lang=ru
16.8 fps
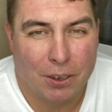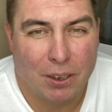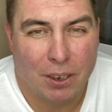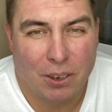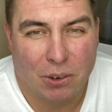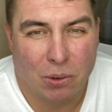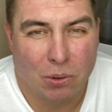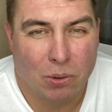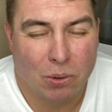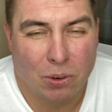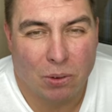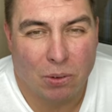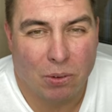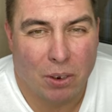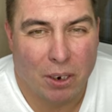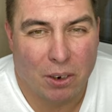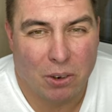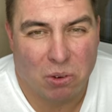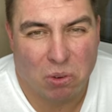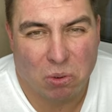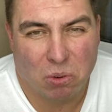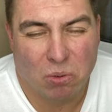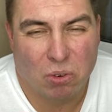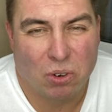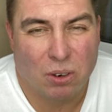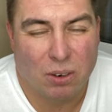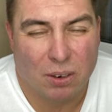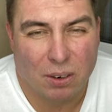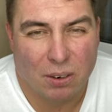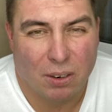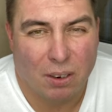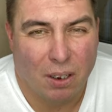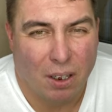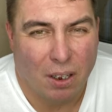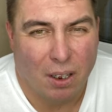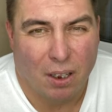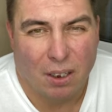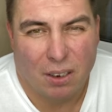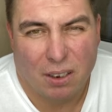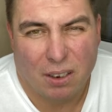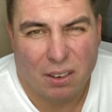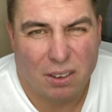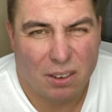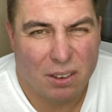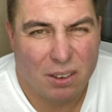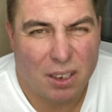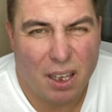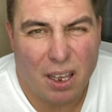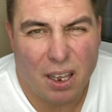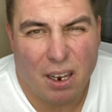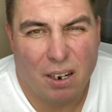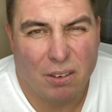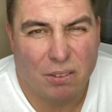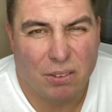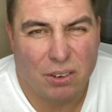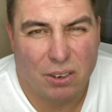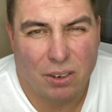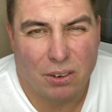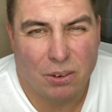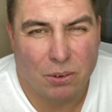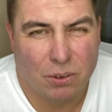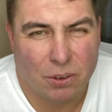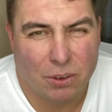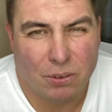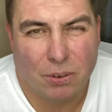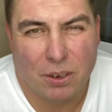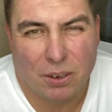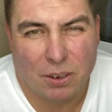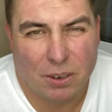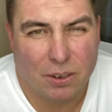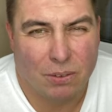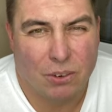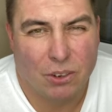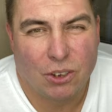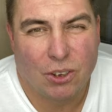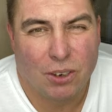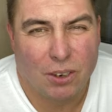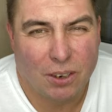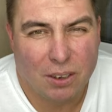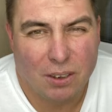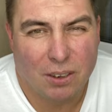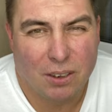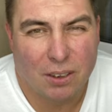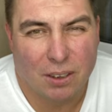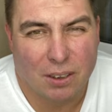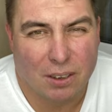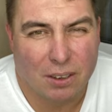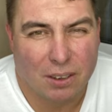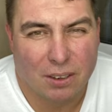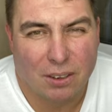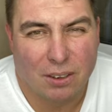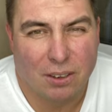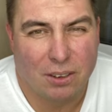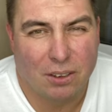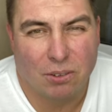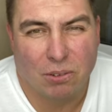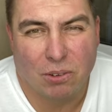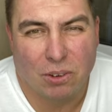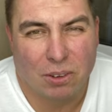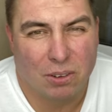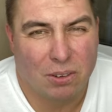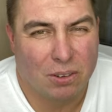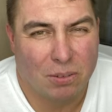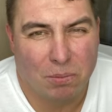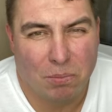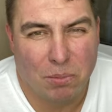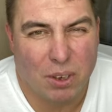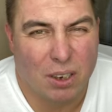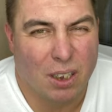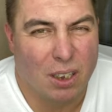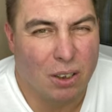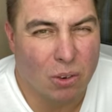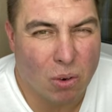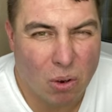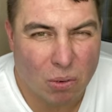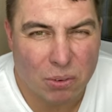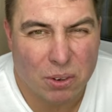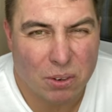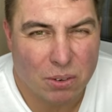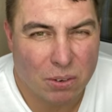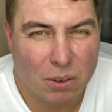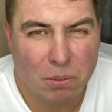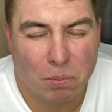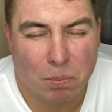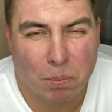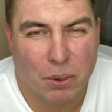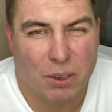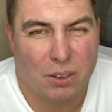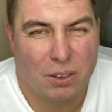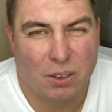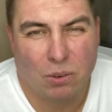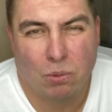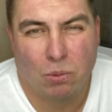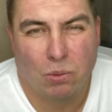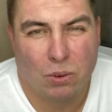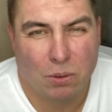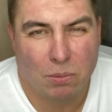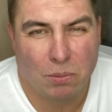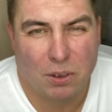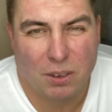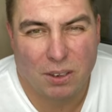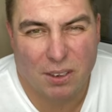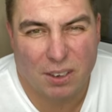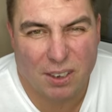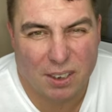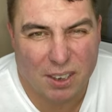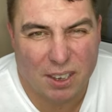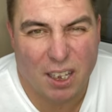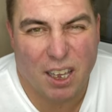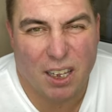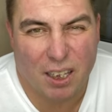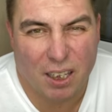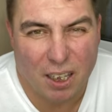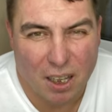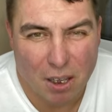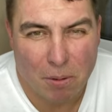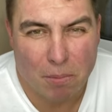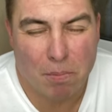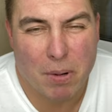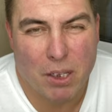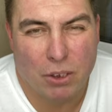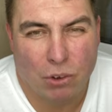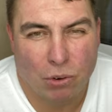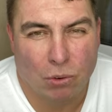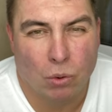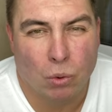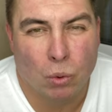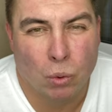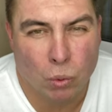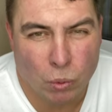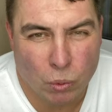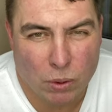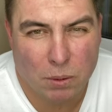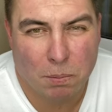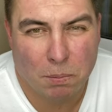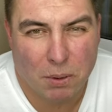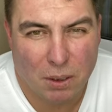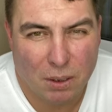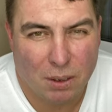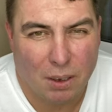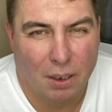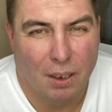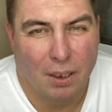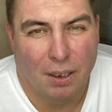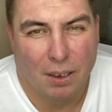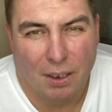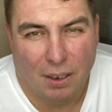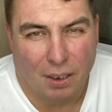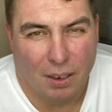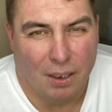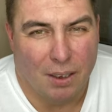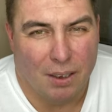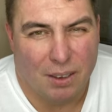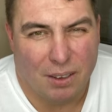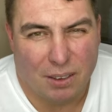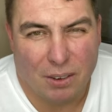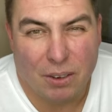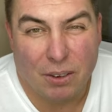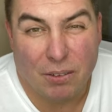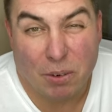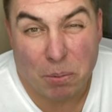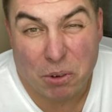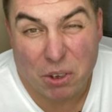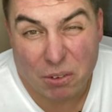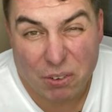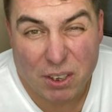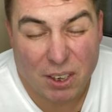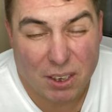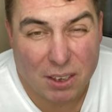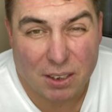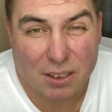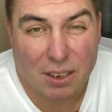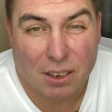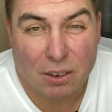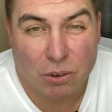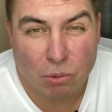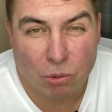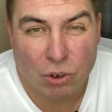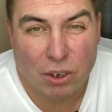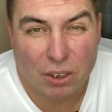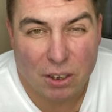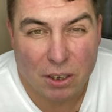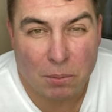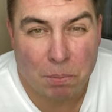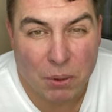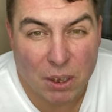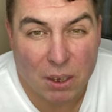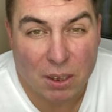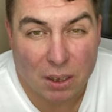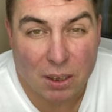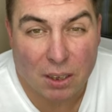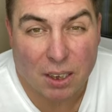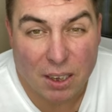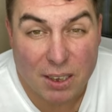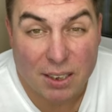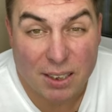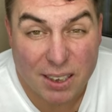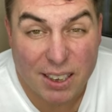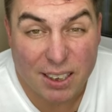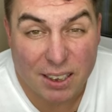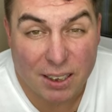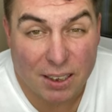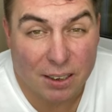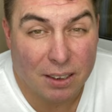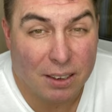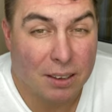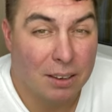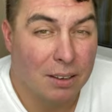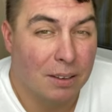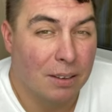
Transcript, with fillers: одна другой говорит, слушай, как надоели все эти вот светские вечеринки, эти вот Михалков со своими проститутками, этот старый мачо Гусман, и вообще все эти заслуженные пидры России –